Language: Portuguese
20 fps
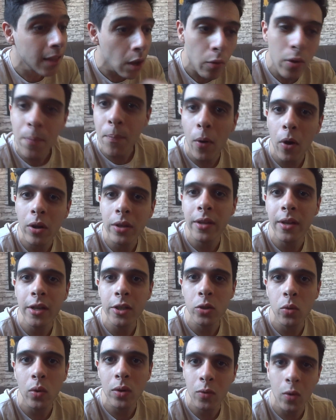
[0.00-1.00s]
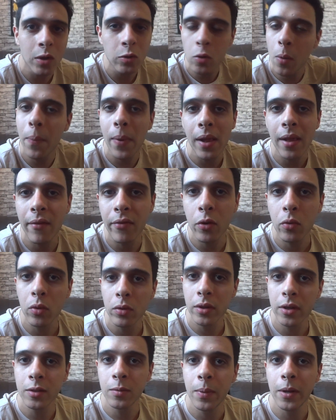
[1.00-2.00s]
tão importante quanto a sua palavra com
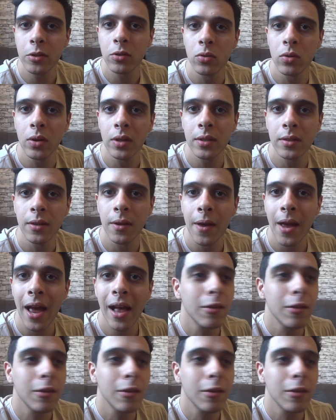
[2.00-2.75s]
outras pessoas.